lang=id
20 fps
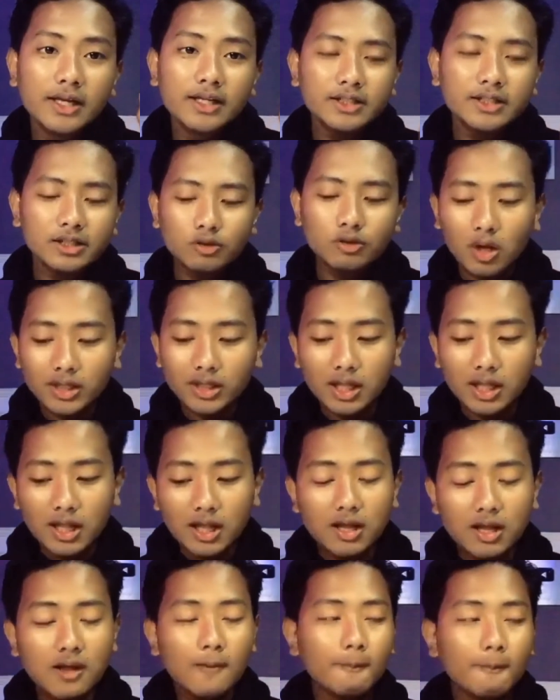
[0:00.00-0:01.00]
Di situ
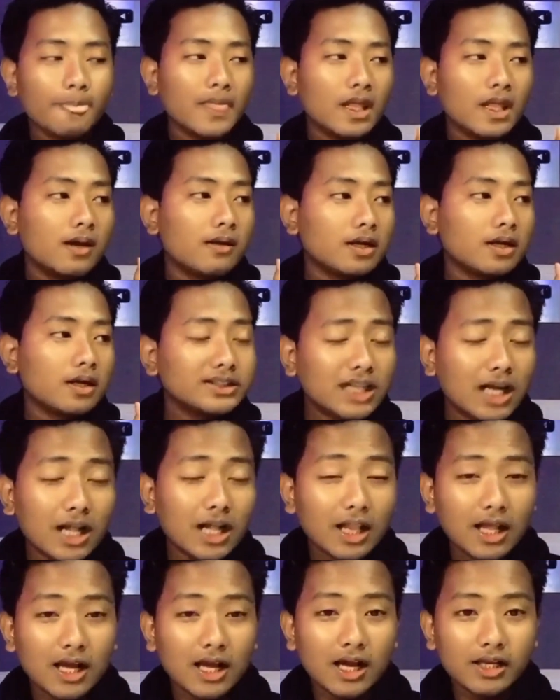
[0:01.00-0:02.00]
adalah
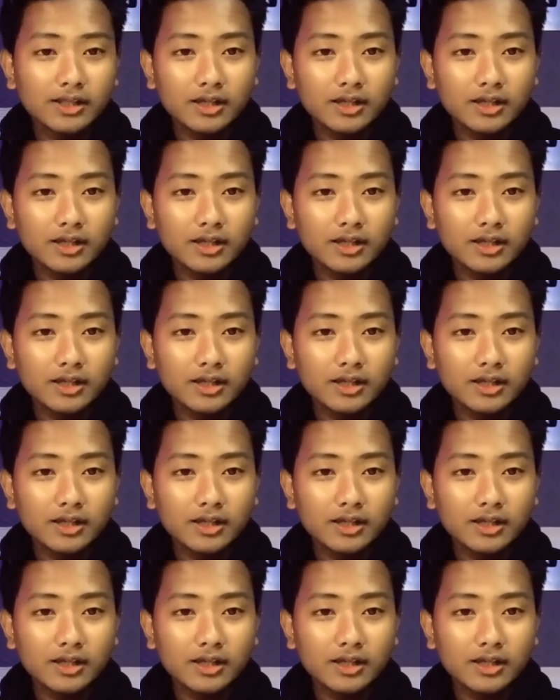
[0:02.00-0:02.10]
kesalahan